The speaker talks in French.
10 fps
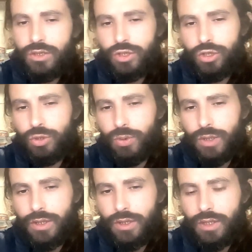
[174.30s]
Je
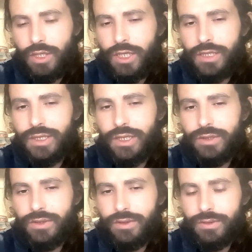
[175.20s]
suis les
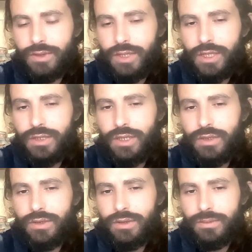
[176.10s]
têtes, les
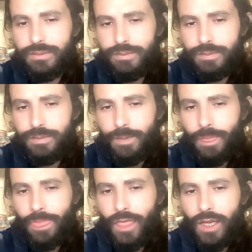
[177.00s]
têtes.
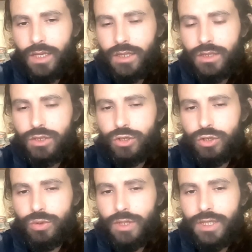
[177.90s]
Je
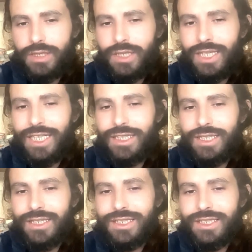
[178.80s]
suis les, les
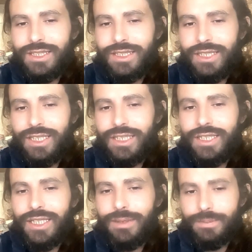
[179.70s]
têtes, les
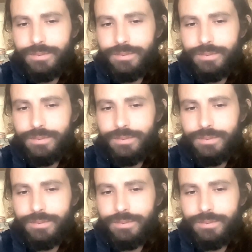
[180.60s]
dés.